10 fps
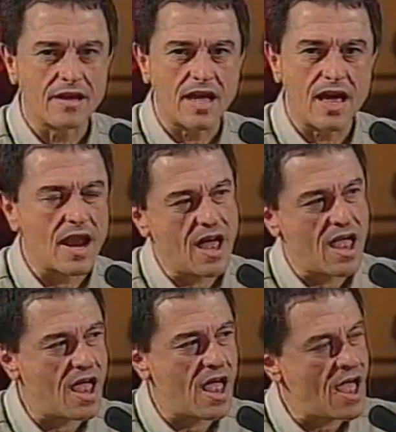Ela
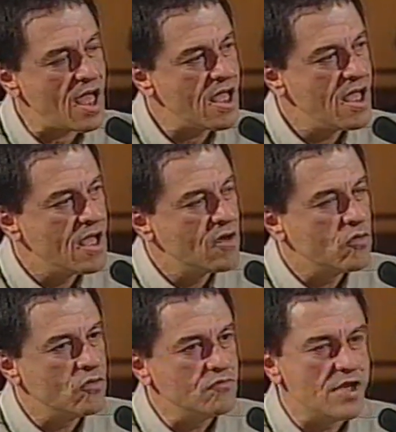é
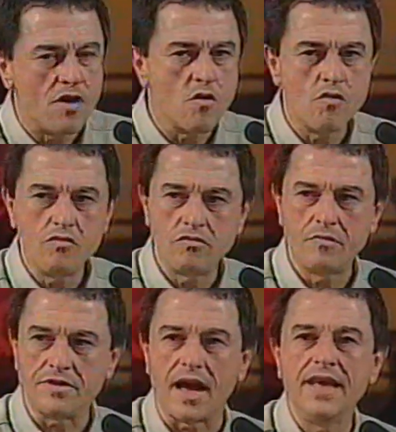o meu
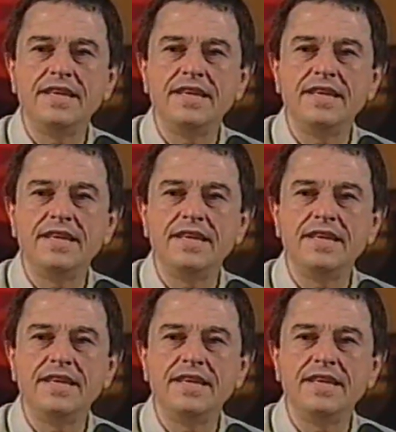objeto.